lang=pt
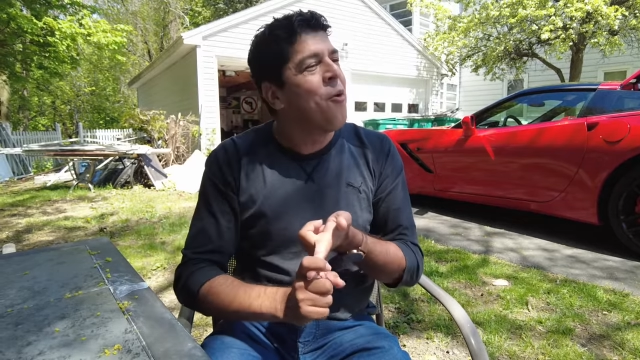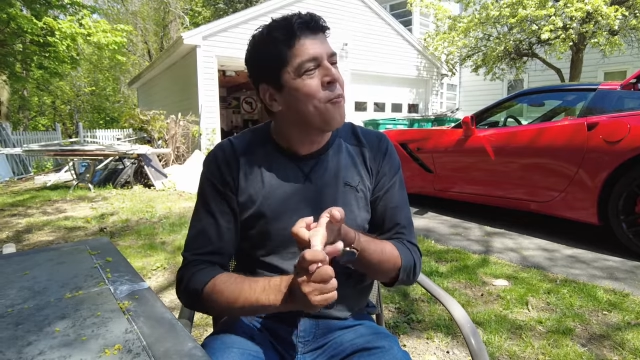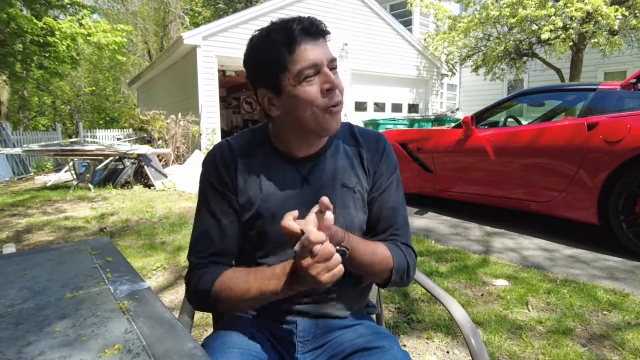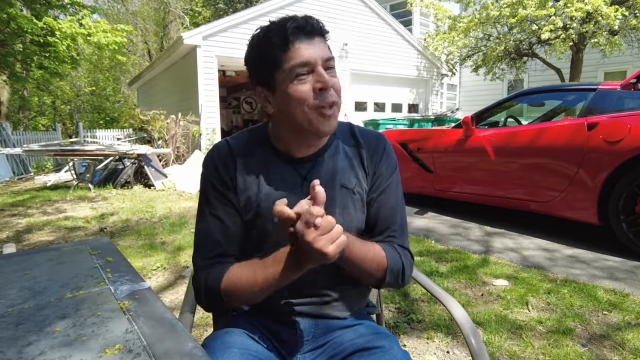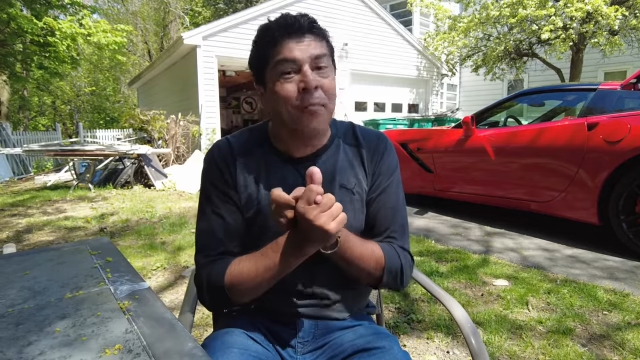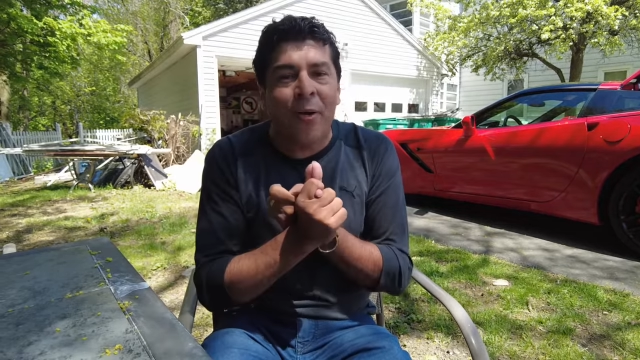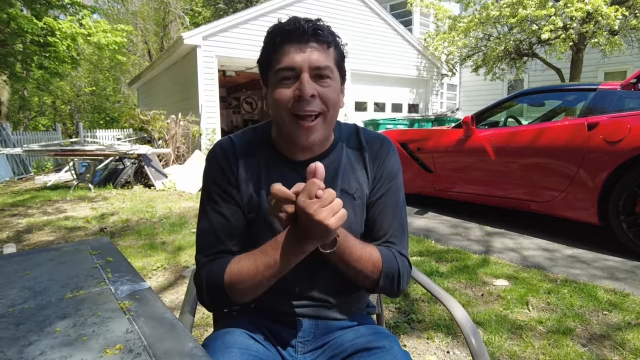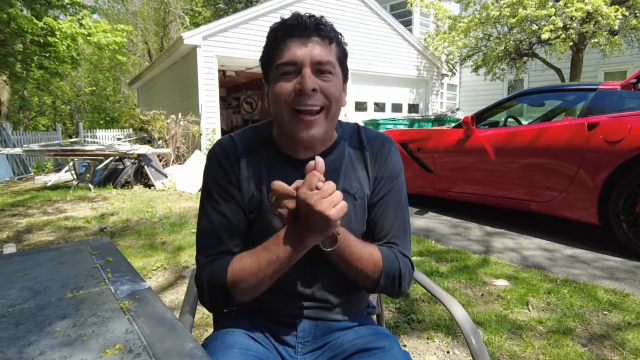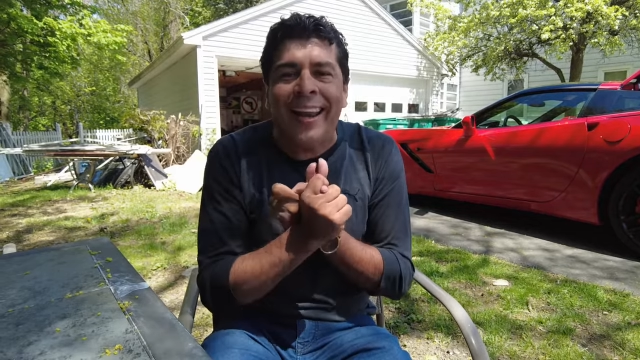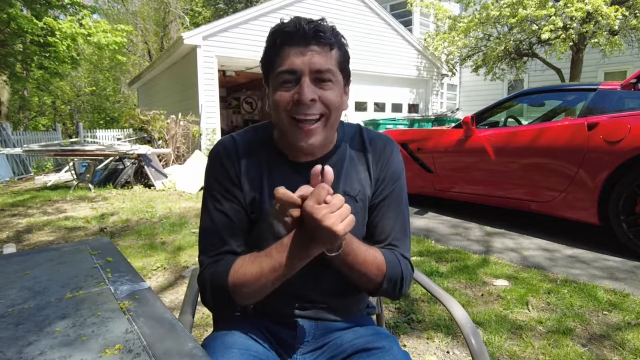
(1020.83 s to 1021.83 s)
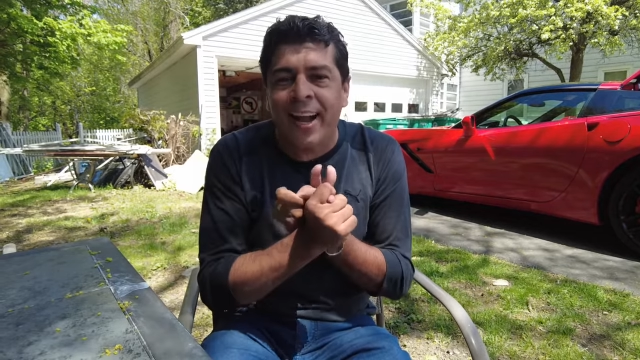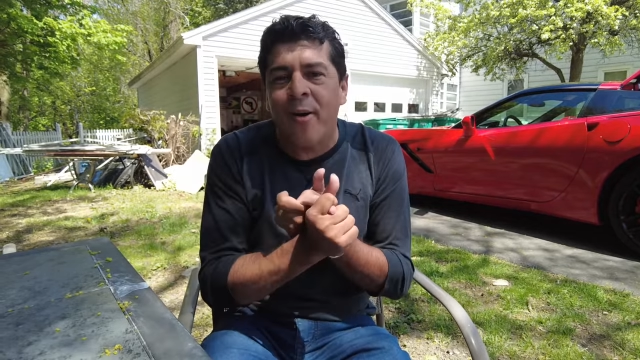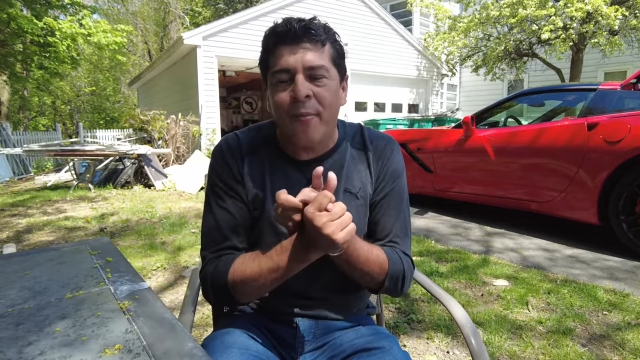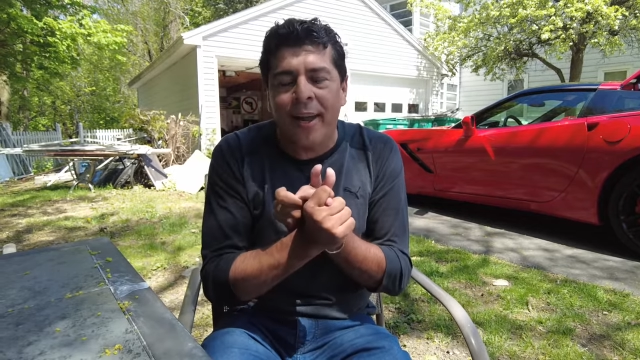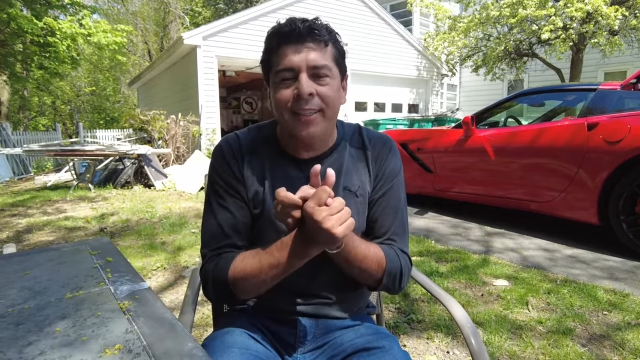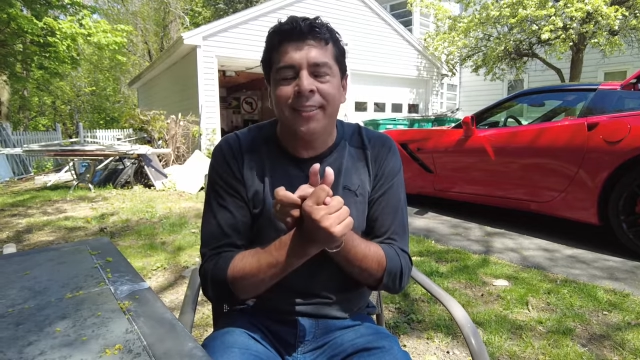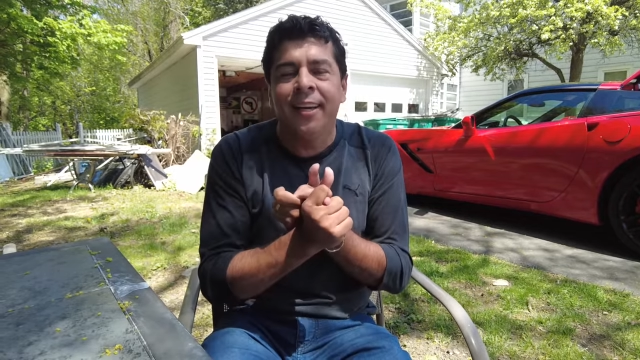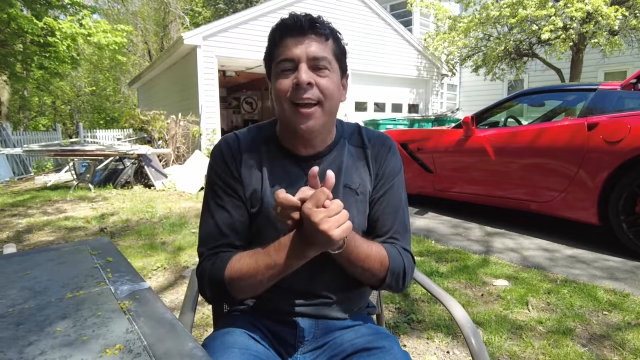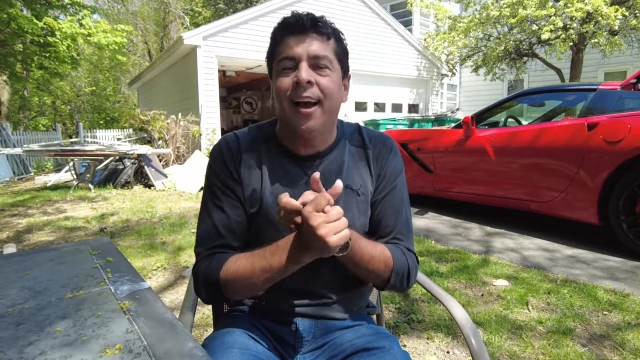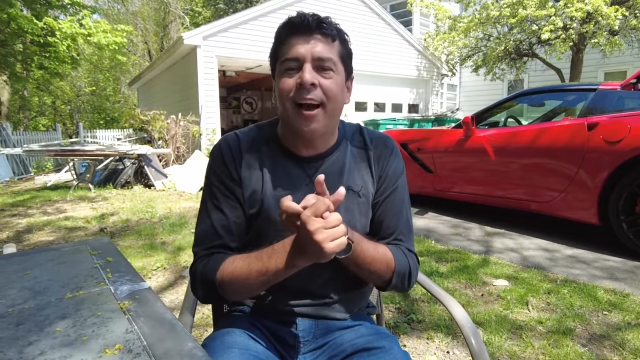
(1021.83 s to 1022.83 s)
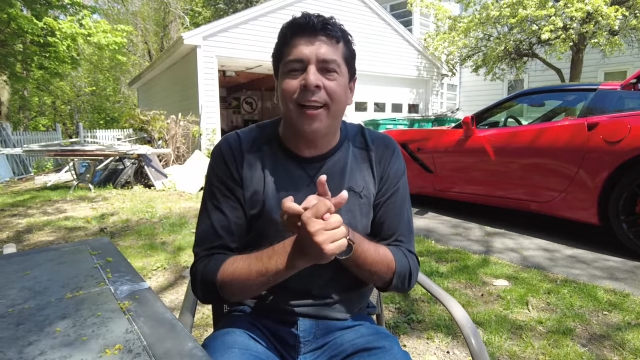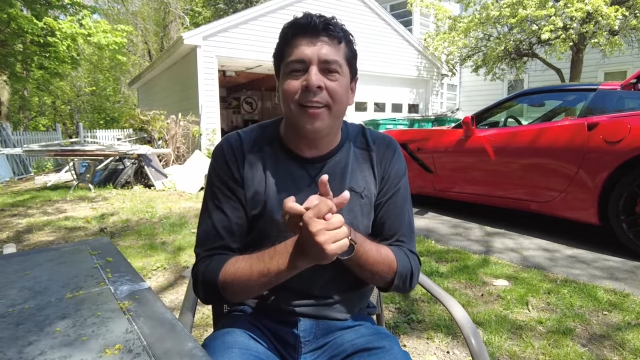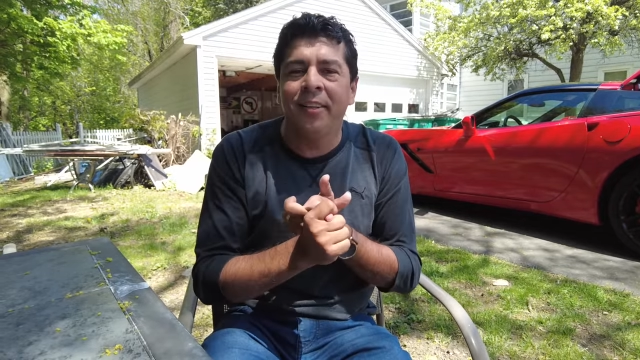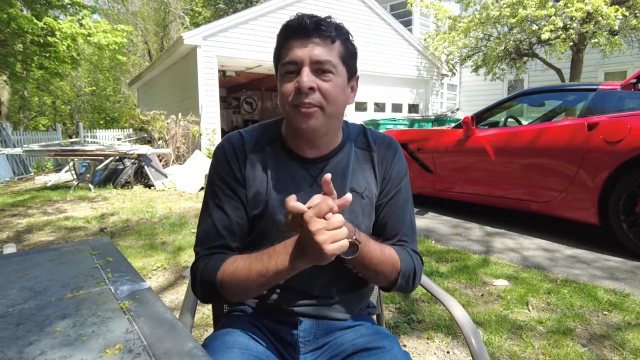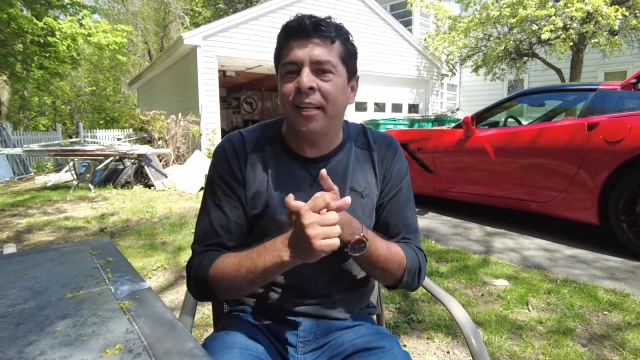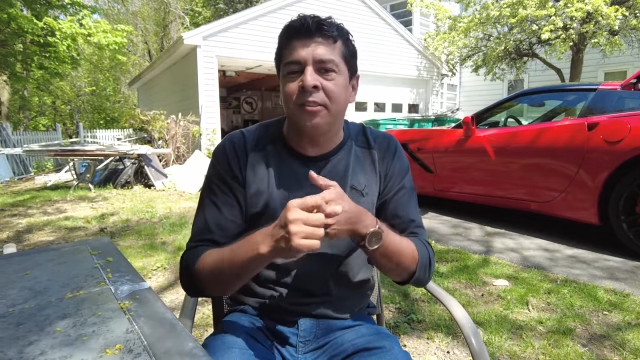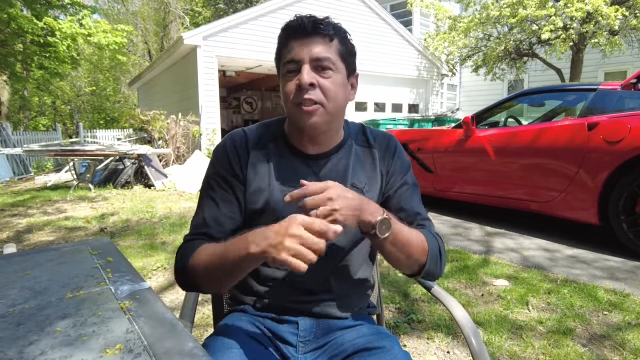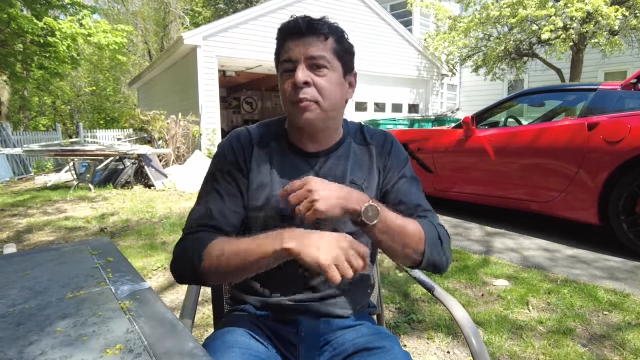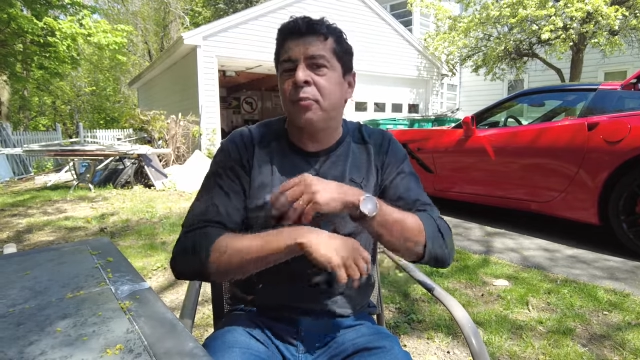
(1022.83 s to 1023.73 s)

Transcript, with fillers: poder morar legalmente aqui nos Estados Unidos